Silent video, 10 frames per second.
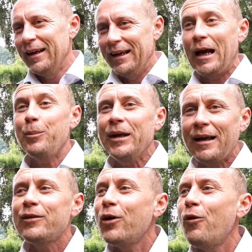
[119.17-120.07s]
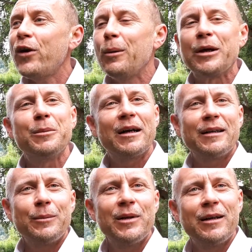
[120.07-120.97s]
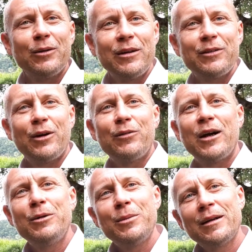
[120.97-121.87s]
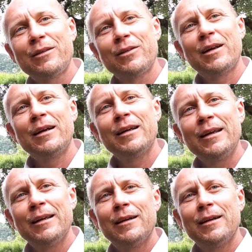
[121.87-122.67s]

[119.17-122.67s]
Ich habe mir das zur Aufgabe gemacht. Ich habe mir genau das zur Aufgabe gemacht, zu sagen, ey,